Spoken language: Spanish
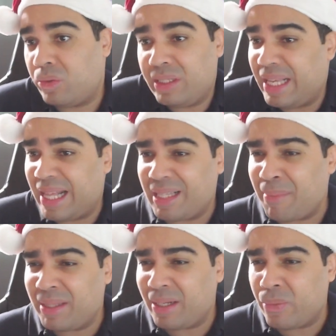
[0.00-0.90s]

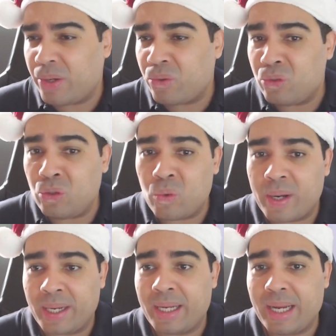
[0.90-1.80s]
directamente el juego no
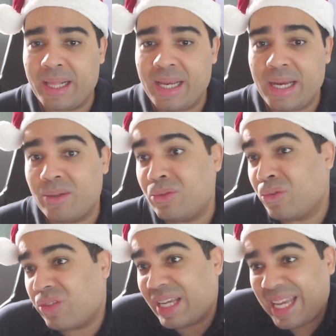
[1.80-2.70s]
arrancaría.
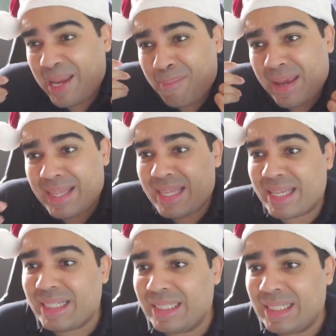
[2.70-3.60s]
No sé qué
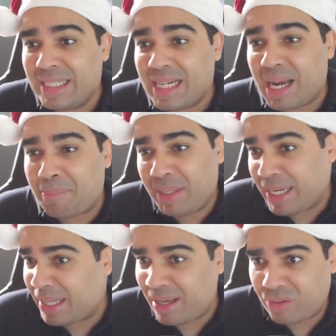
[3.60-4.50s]
medida
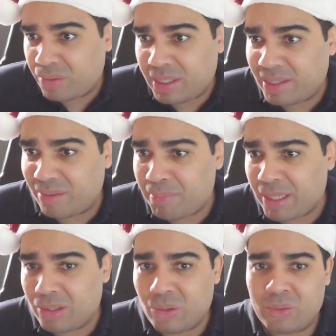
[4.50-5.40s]
aplicaría Sony al
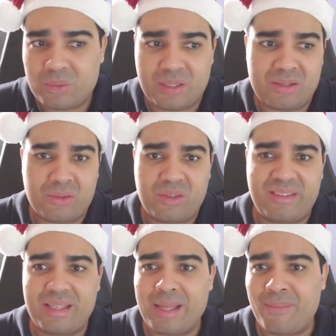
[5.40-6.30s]
respecto. No sé
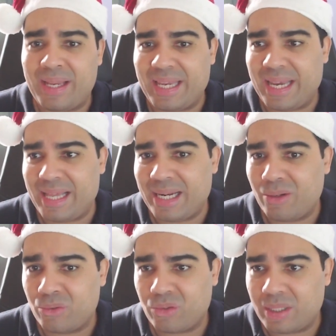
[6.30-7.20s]
si te briquearía la
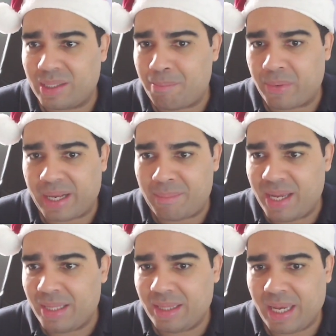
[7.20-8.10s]
consola
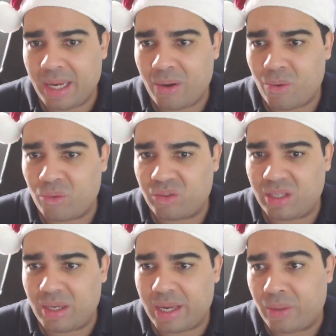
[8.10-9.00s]
temporalmente o
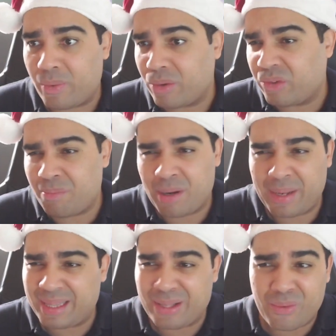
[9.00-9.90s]
si el juego
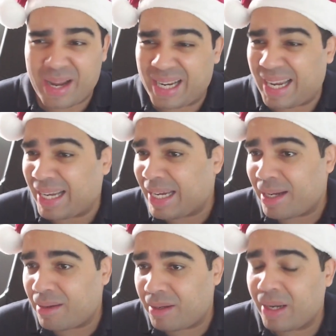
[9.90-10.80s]
simplemente no va a
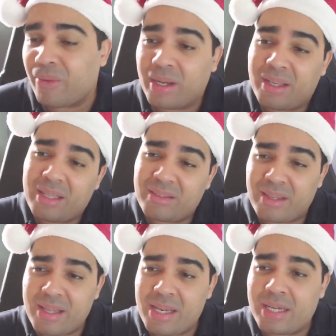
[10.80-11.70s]
arrancar. Creo que
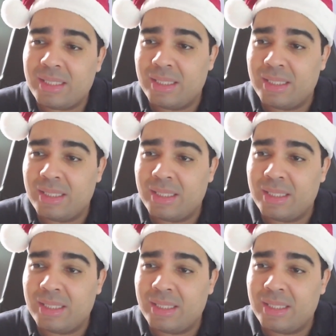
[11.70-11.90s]
sería